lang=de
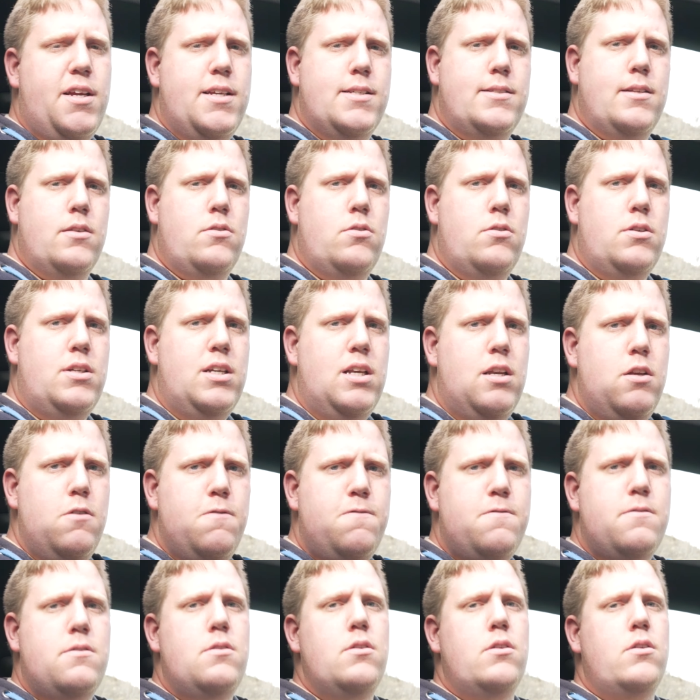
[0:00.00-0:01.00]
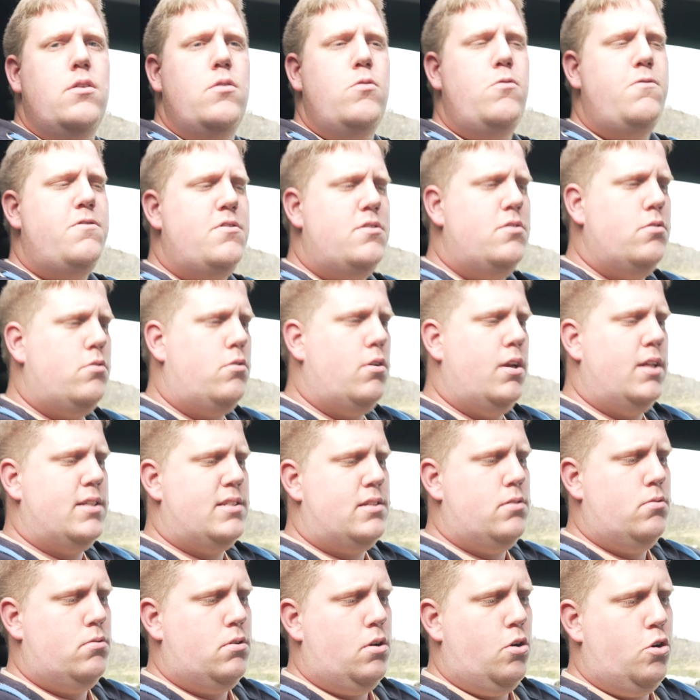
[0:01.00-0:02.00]
ist natürlich die Luft,
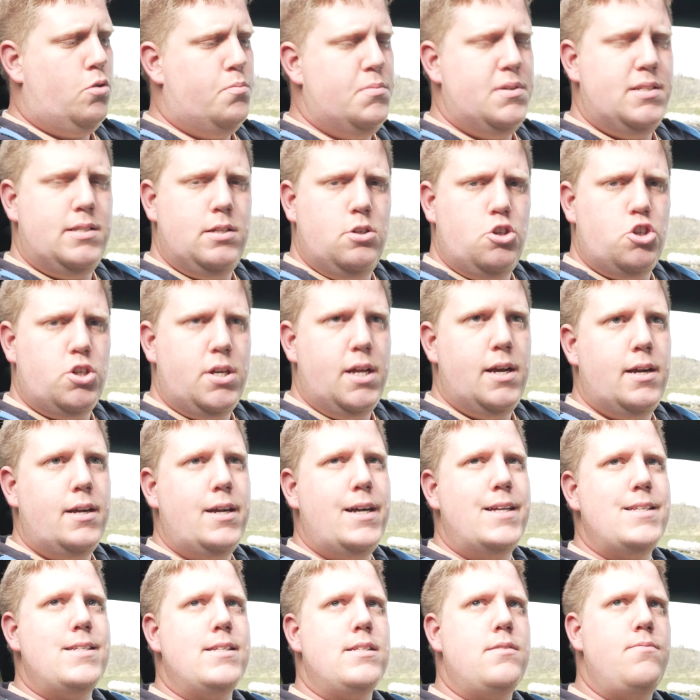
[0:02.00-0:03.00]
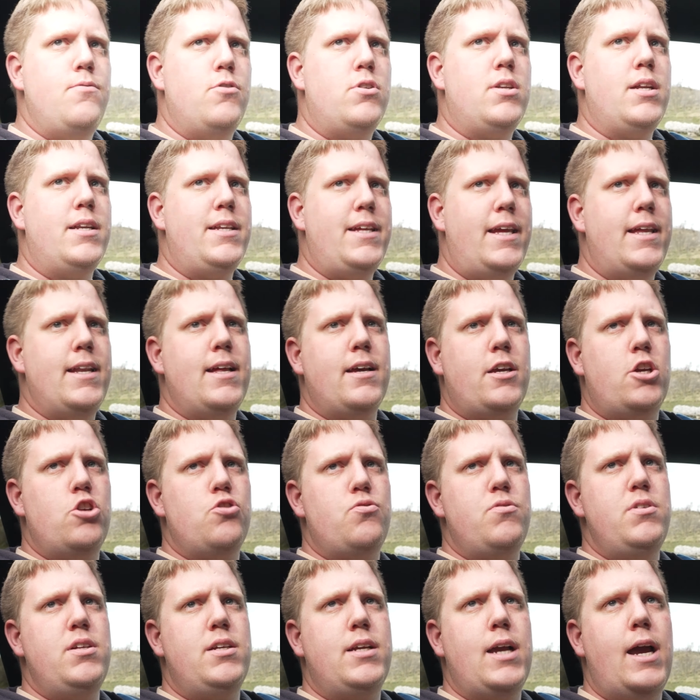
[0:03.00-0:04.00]
Luftzirkulation auch ein bisschen stärker. Also es wird dann je nach
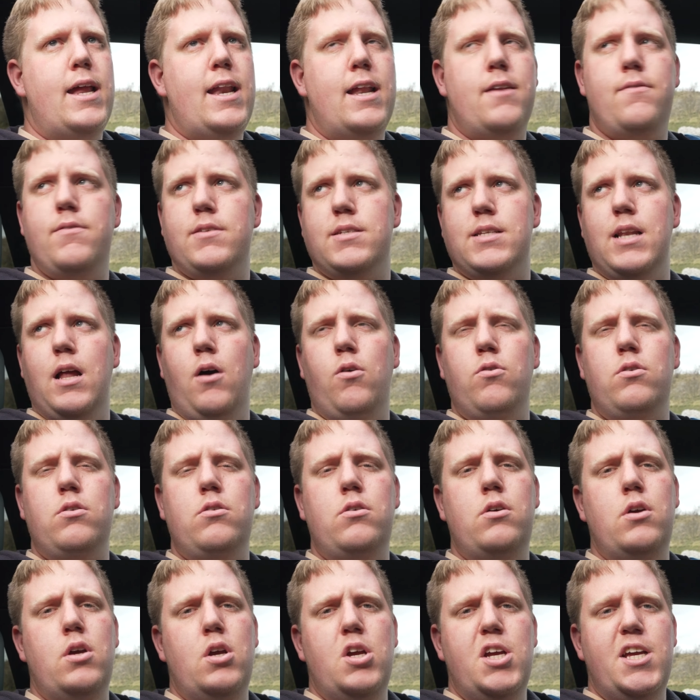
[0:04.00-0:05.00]
Geschwindigkeit etwas lauter.